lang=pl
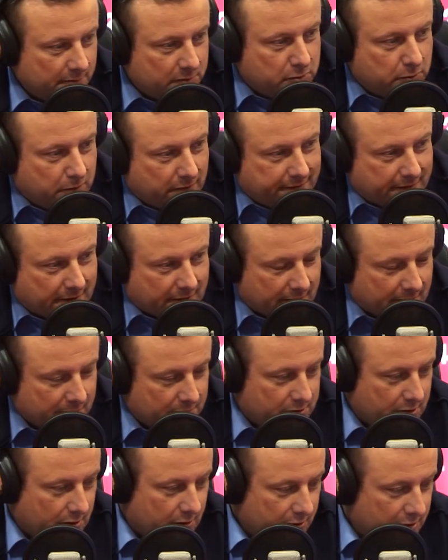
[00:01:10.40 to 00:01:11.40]
człowiekiem,
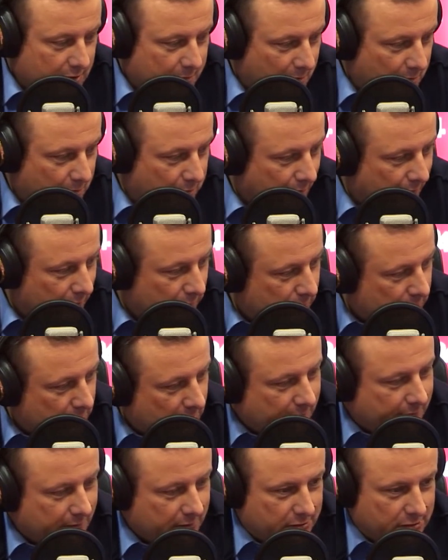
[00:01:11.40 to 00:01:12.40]
czego nie mam powodu
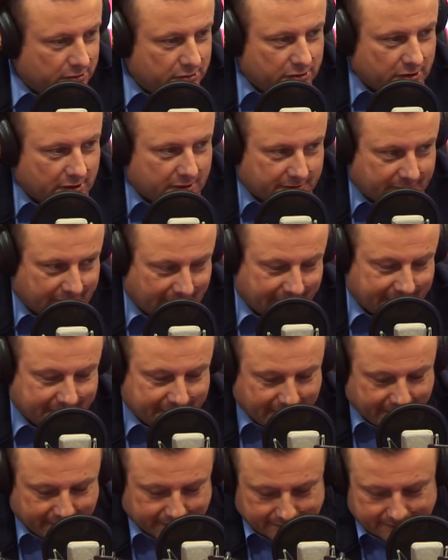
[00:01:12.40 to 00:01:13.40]
dowodzić, że tak
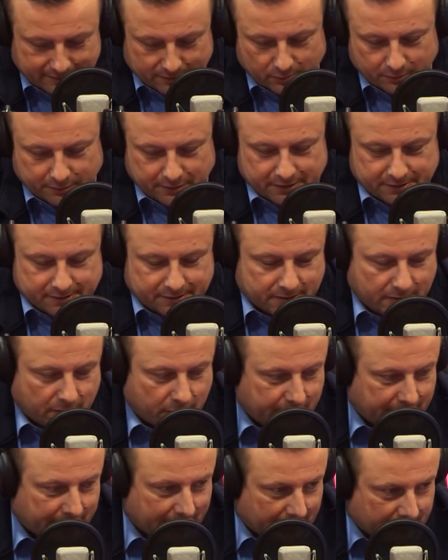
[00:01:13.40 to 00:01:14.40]
nie jest lub jest
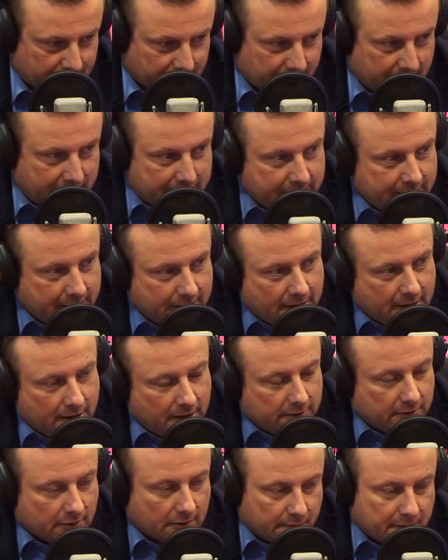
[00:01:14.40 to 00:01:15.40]
zgoła inaczej,
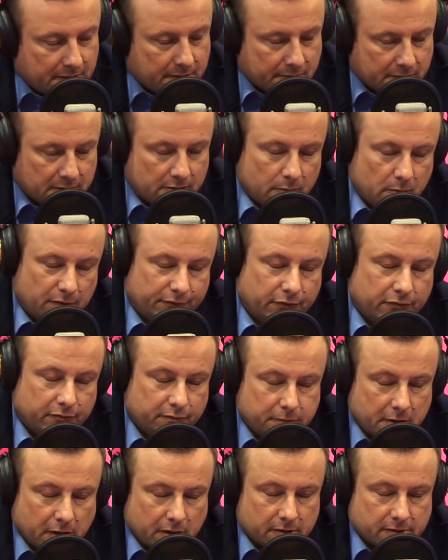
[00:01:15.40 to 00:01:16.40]
to Robert Biedron mówił
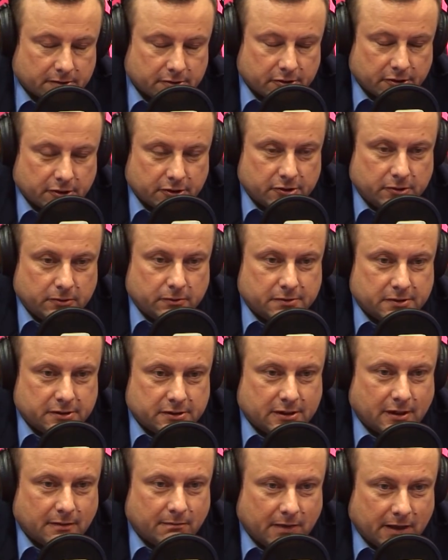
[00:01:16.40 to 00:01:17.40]
wprost, że jeżeli
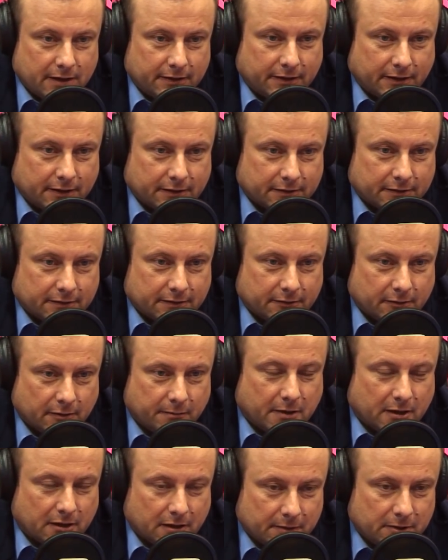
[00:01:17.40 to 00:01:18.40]
uzyska mandat do
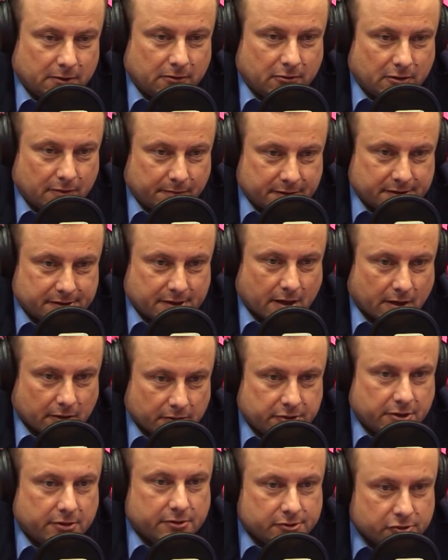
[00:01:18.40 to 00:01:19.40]
Parlamentu Europejskiego, on
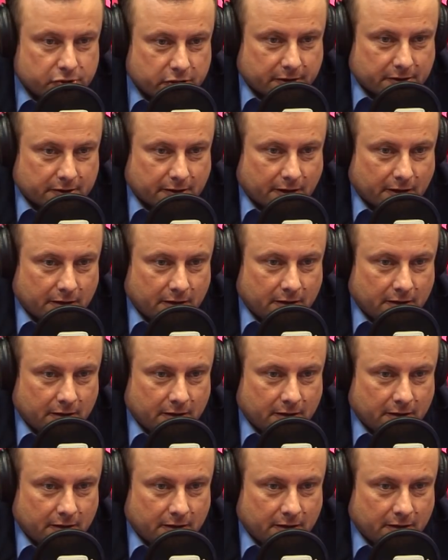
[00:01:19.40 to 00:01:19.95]
się go zrzeknie.